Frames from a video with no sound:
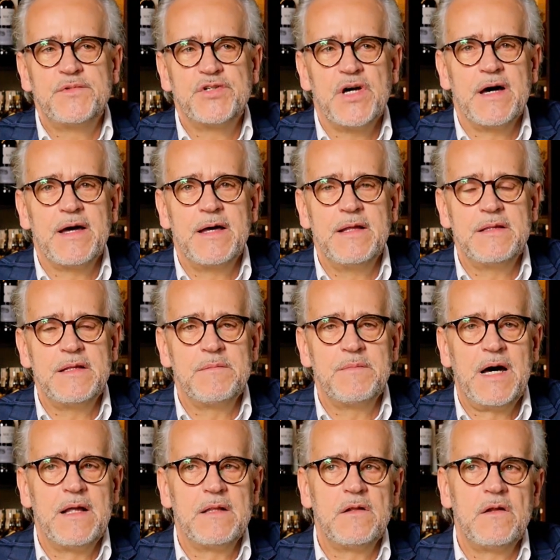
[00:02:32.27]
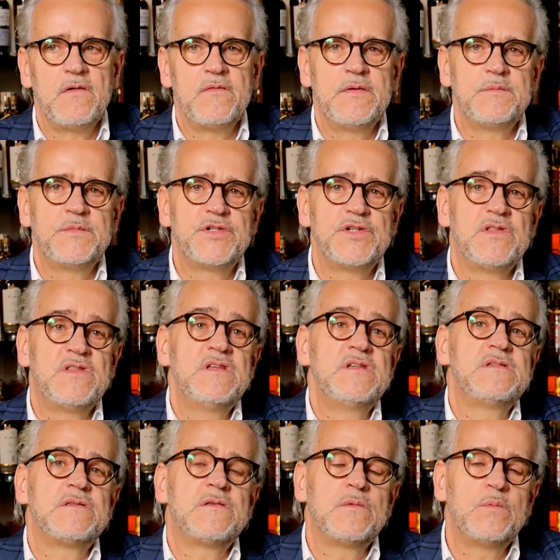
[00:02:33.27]
czy agentem handlowym, czy
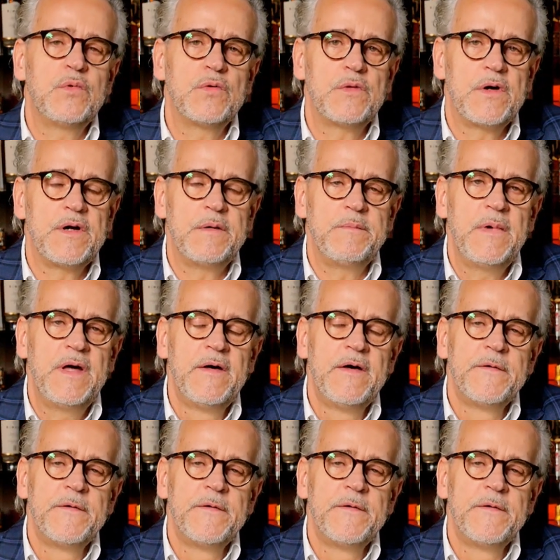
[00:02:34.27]
dystrybutorem